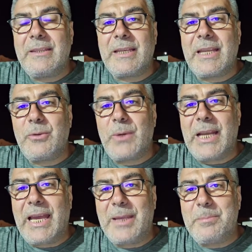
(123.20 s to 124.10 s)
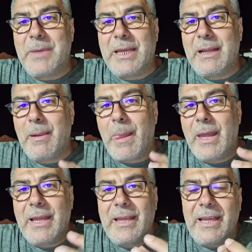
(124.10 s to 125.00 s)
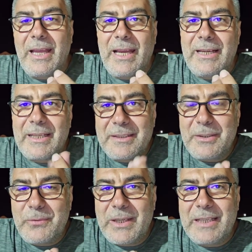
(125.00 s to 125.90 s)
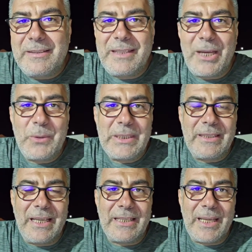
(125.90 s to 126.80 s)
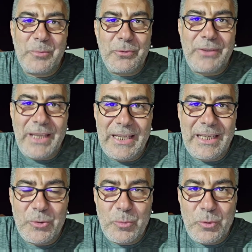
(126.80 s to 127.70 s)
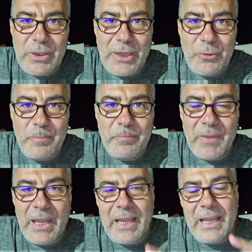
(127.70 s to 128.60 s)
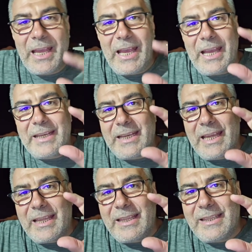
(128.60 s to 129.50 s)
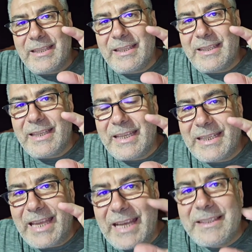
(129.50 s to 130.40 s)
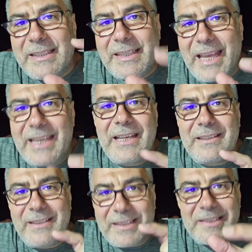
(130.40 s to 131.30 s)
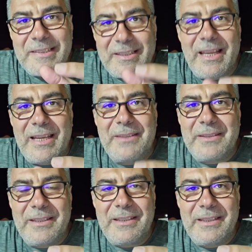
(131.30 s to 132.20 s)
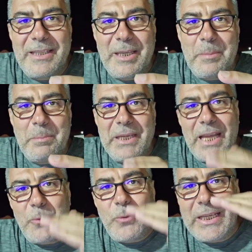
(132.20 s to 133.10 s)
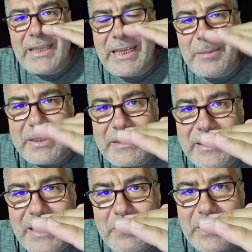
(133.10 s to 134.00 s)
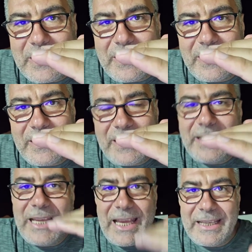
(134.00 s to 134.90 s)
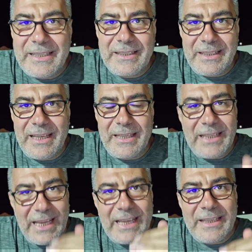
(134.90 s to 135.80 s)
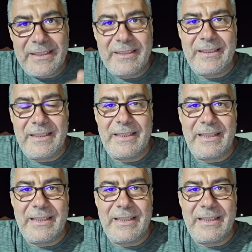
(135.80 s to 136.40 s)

إذا أيها الأحبة اللطيفة التي أود أن أبثها لكم اليوم أن أن عدد آيات القصة هذه من أول كلمة النمل إلى آخرها إلى آخر